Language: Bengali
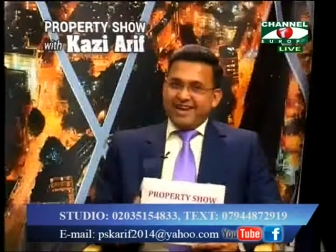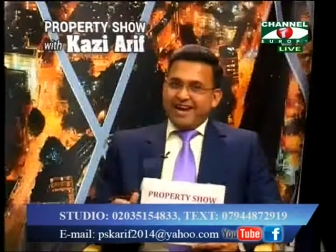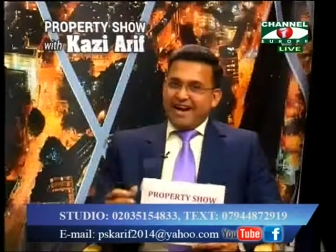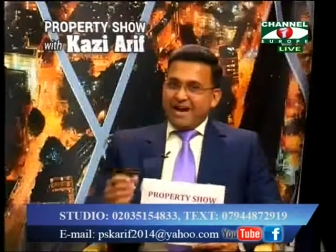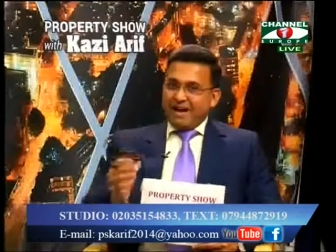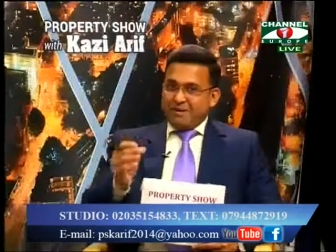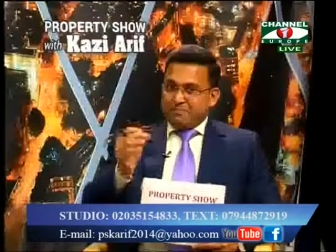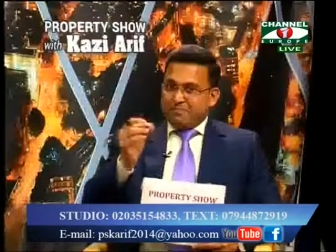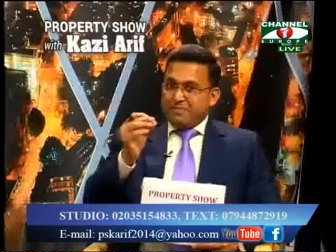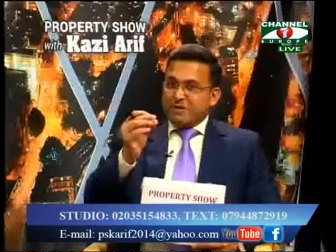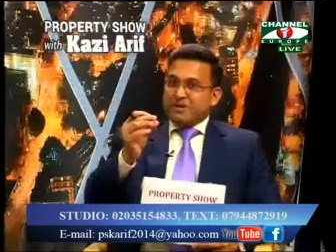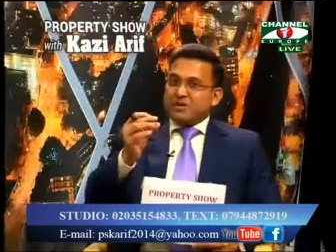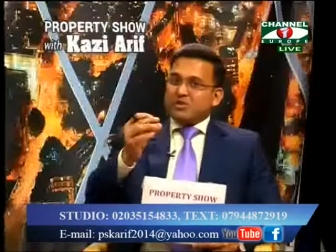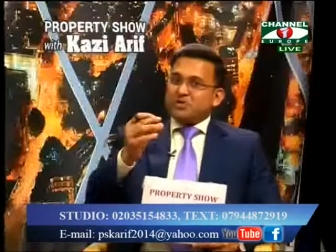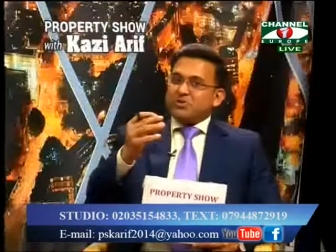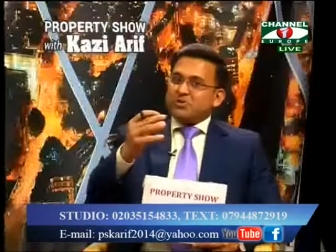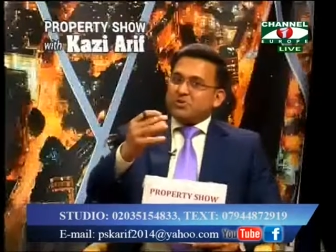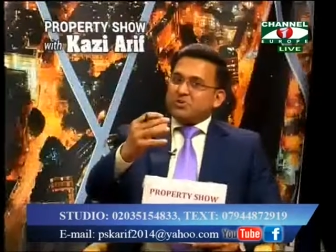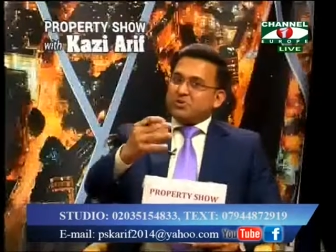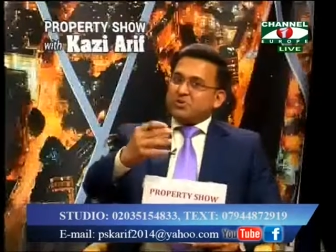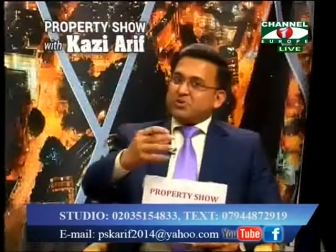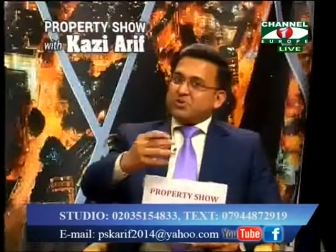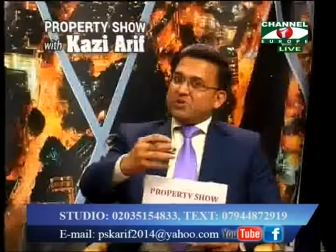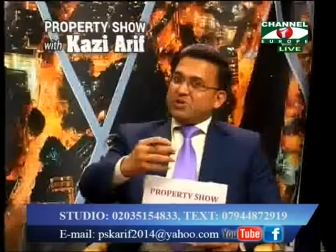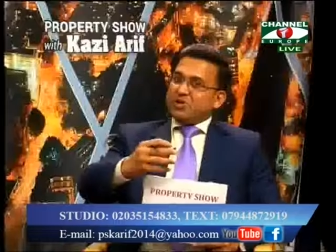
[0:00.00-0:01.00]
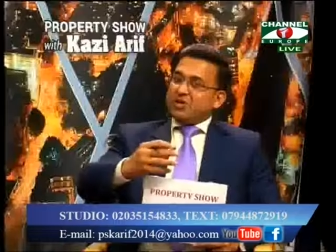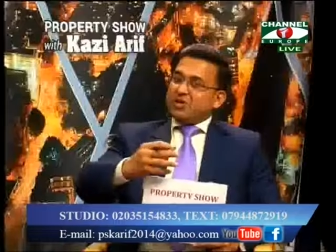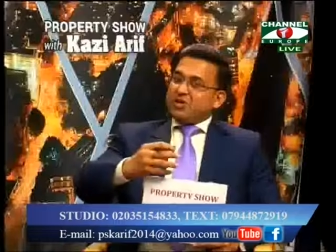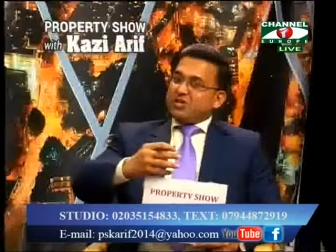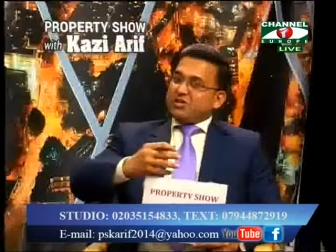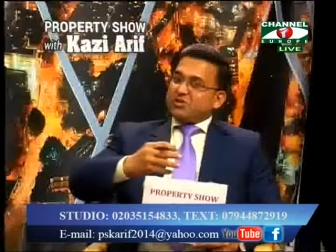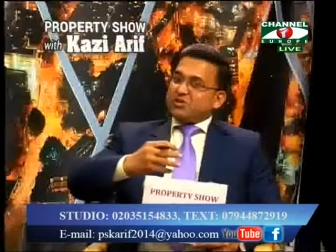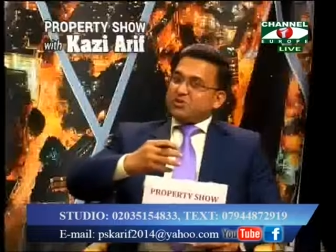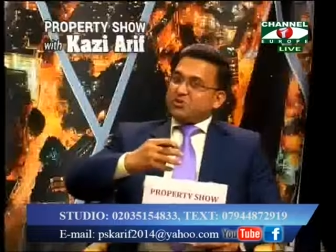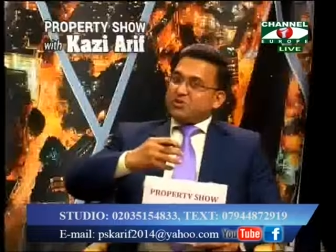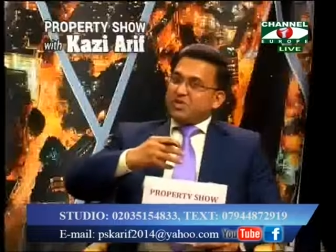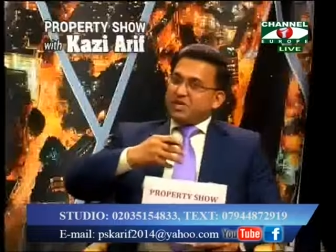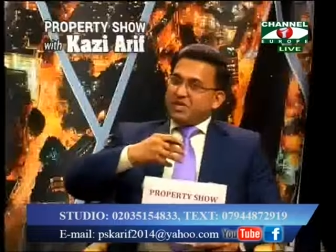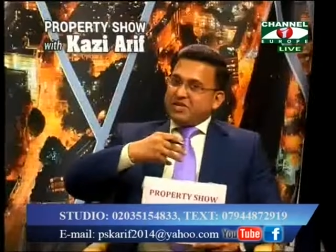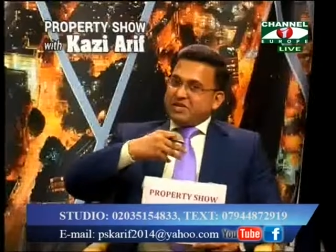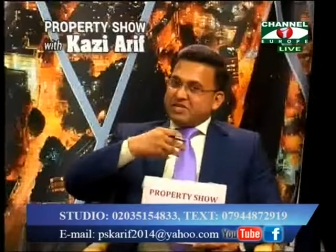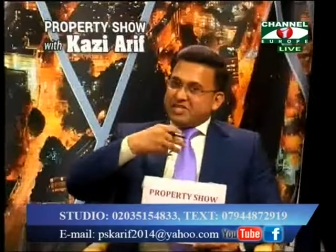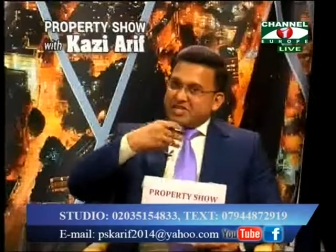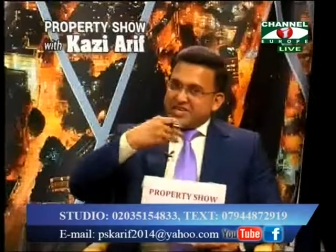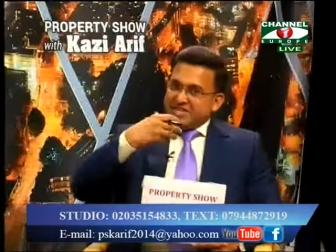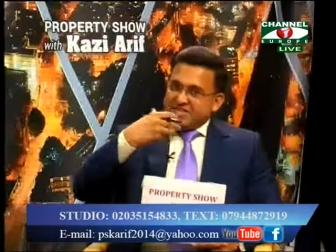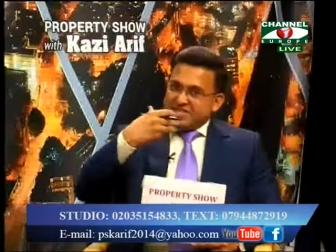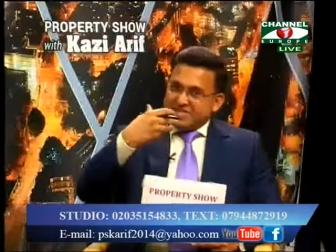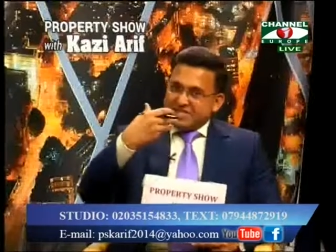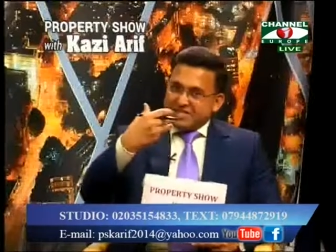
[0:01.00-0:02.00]
আপনার জন্য যদি
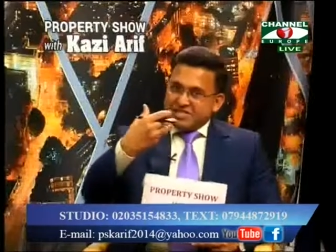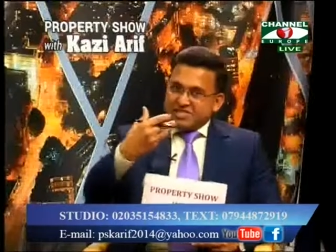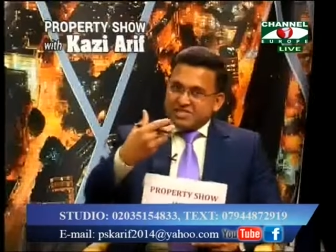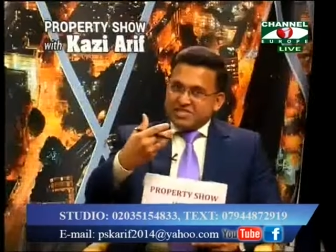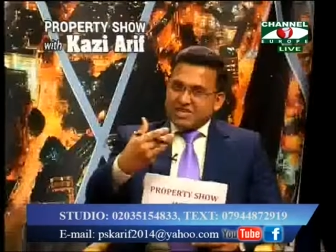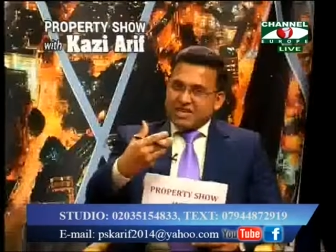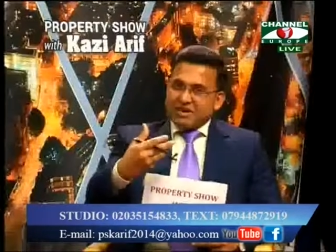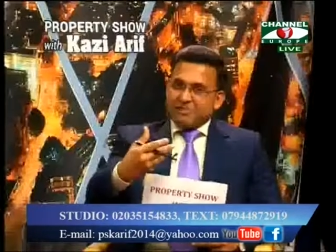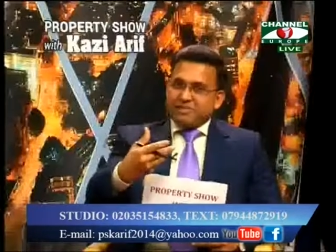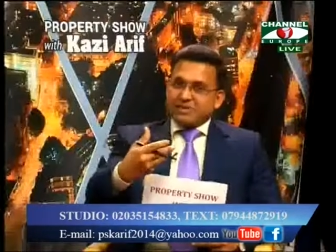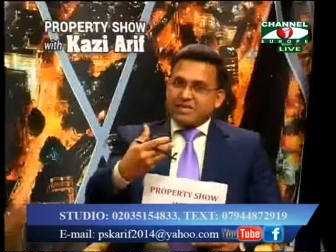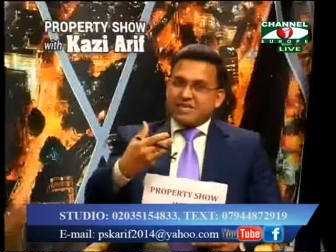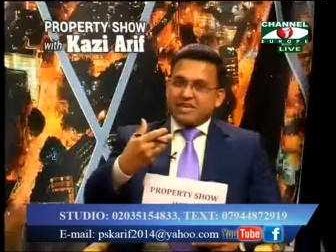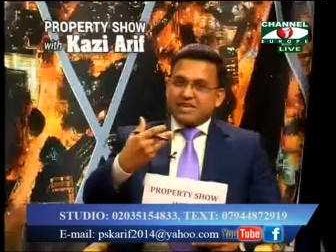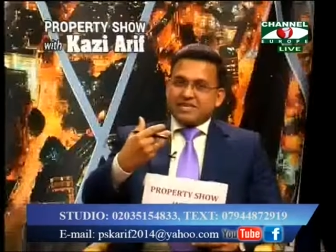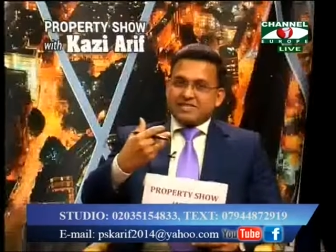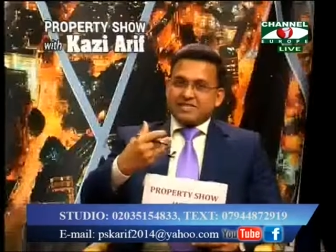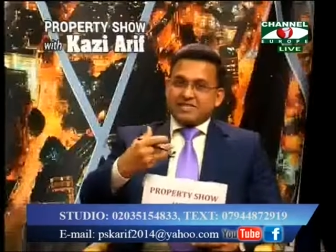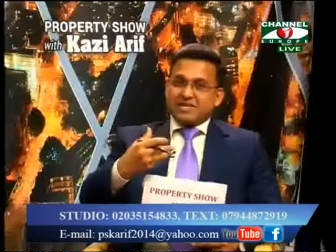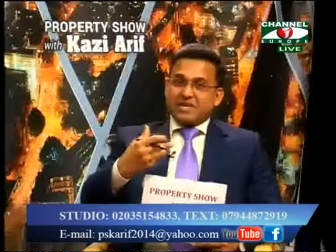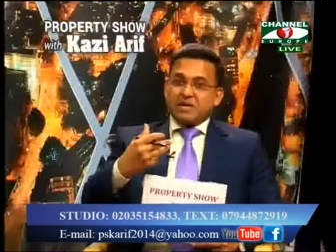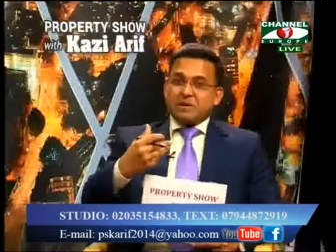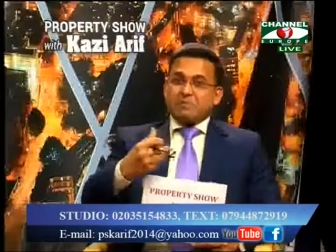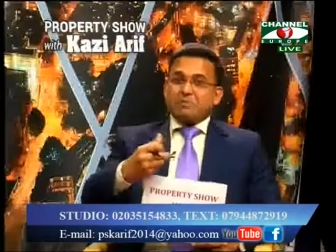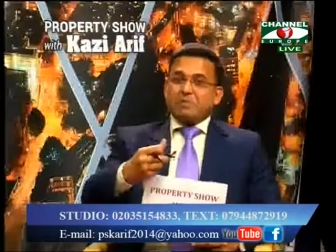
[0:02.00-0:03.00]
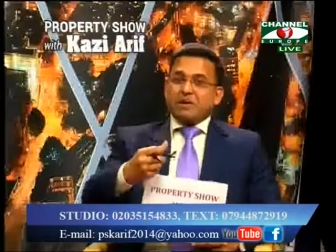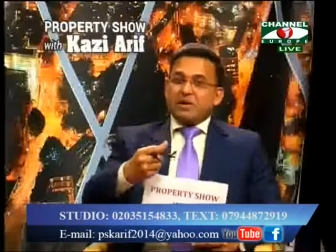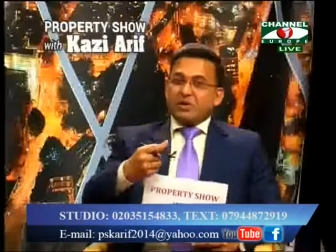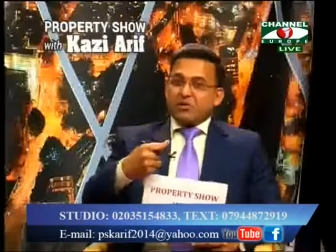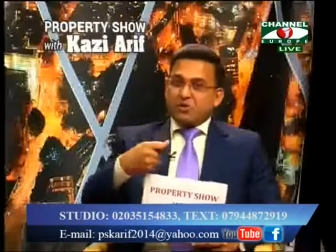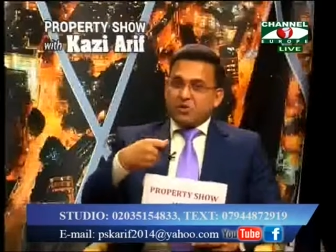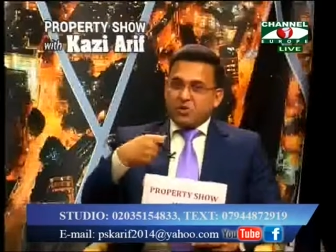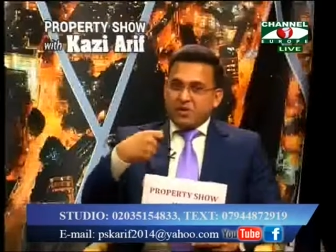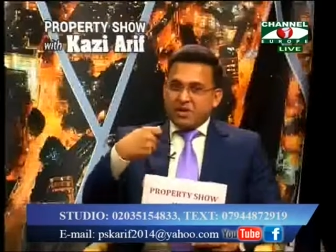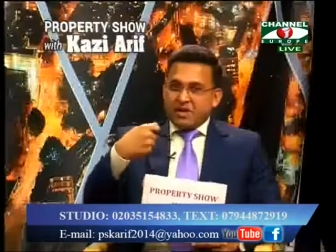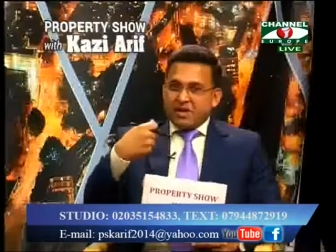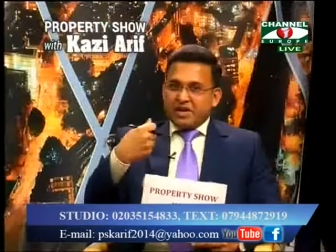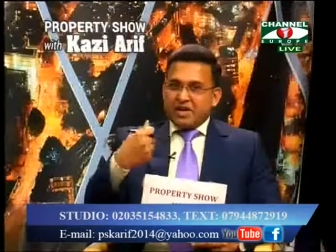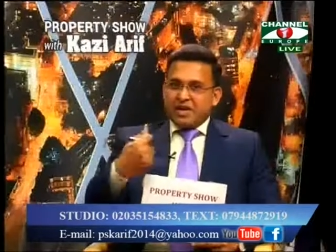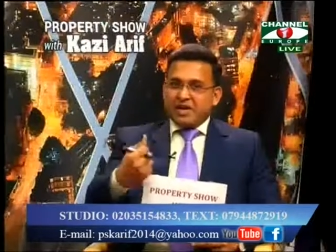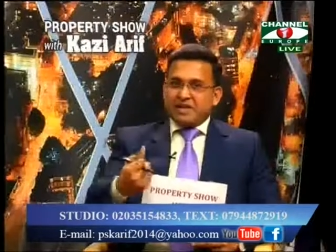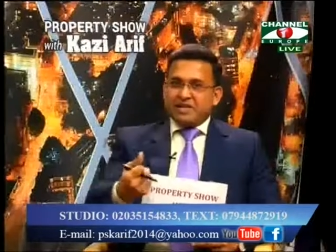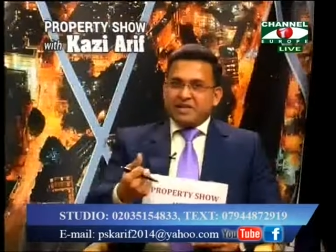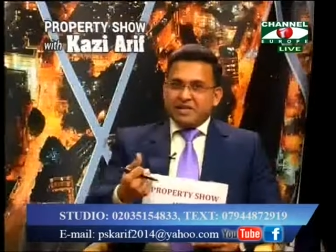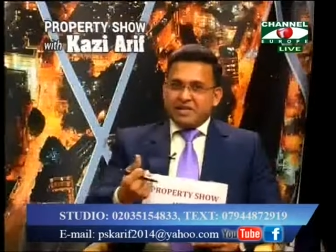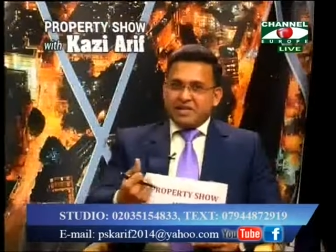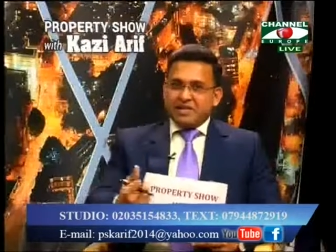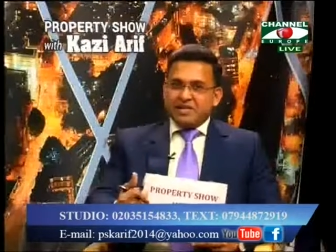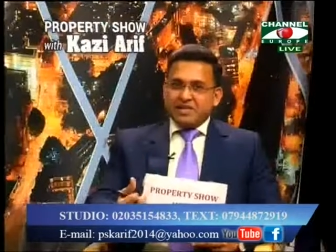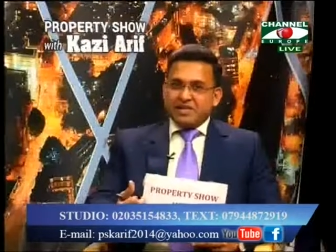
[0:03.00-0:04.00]
সেই জিনিসটা আমাদের কাছ থেকে বের করে না
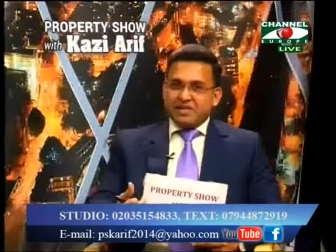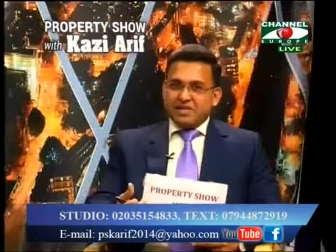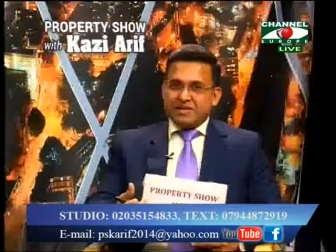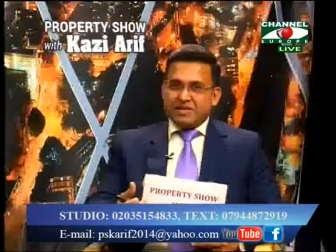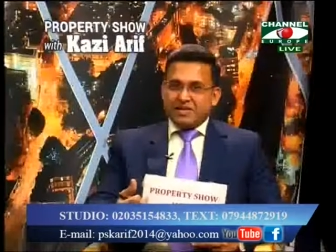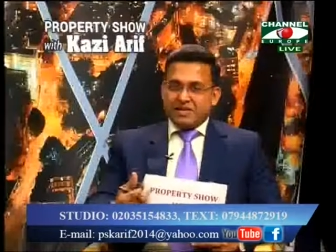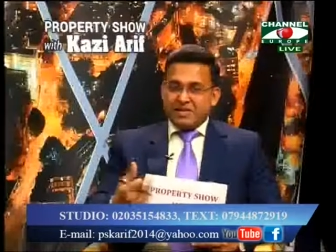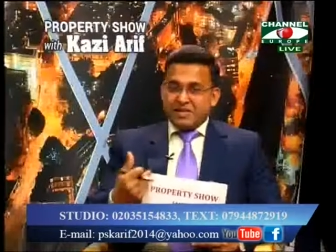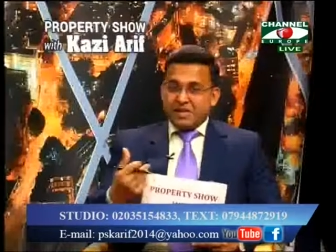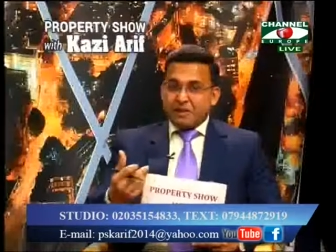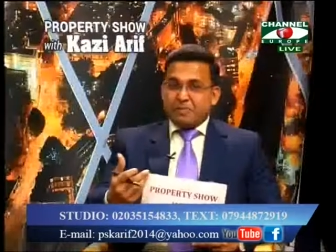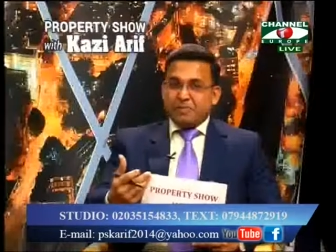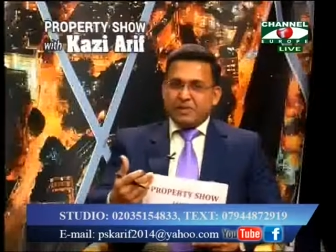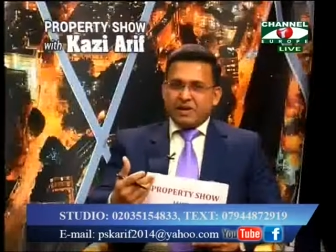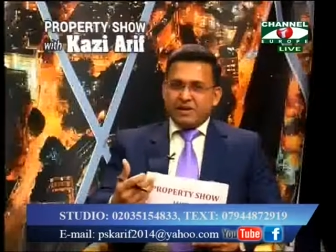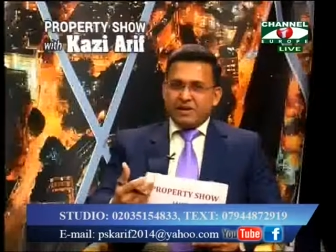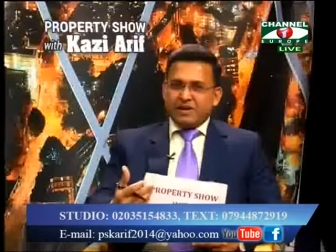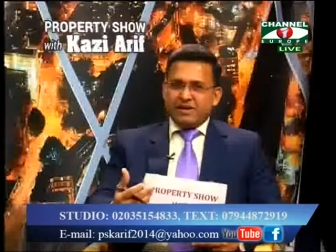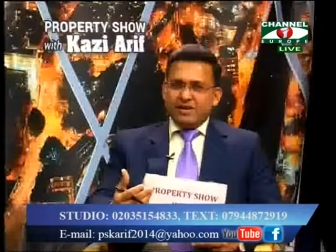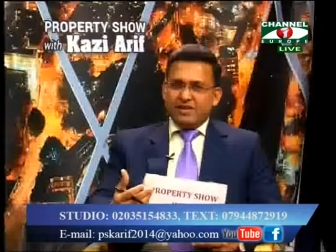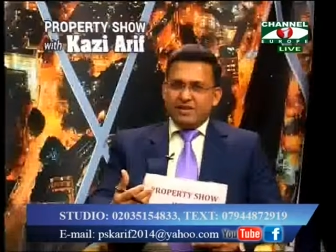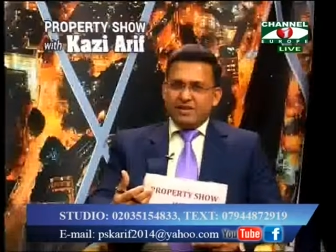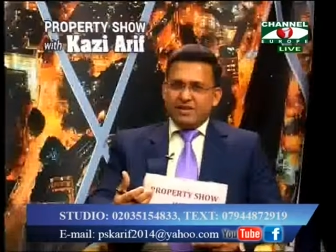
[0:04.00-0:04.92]
নিয়ে নিতে পারেন